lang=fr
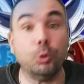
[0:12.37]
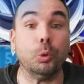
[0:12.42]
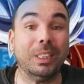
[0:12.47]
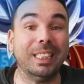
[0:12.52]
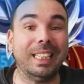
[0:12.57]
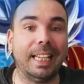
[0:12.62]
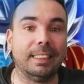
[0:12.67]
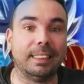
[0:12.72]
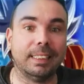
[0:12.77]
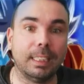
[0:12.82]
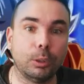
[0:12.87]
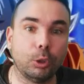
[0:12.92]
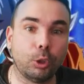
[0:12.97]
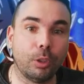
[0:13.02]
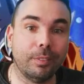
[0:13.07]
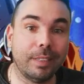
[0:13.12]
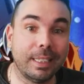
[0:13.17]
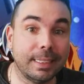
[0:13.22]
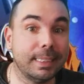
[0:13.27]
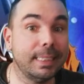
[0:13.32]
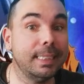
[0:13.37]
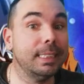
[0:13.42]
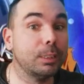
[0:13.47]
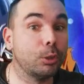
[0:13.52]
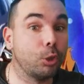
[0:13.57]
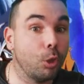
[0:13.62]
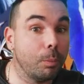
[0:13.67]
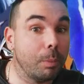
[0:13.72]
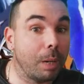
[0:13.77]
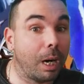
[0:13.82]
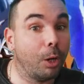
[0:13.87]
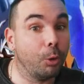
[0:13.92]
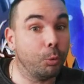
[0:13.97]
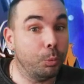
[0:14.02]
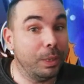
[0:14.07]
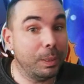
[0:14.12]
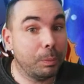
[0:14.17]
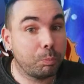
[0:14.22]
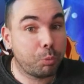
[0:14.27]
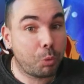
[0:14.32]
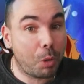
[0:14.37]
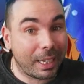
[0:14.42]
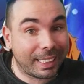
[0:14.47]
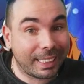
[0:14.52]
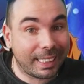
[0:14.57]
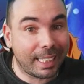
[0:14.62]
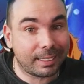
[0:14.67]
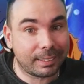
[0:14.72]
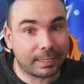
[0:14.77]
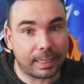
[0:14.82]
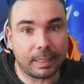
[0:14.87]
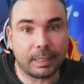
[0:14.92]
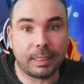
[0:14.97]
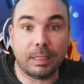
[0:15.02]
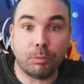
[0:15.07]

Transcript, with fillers: du 490 Cobra 8.4 hein,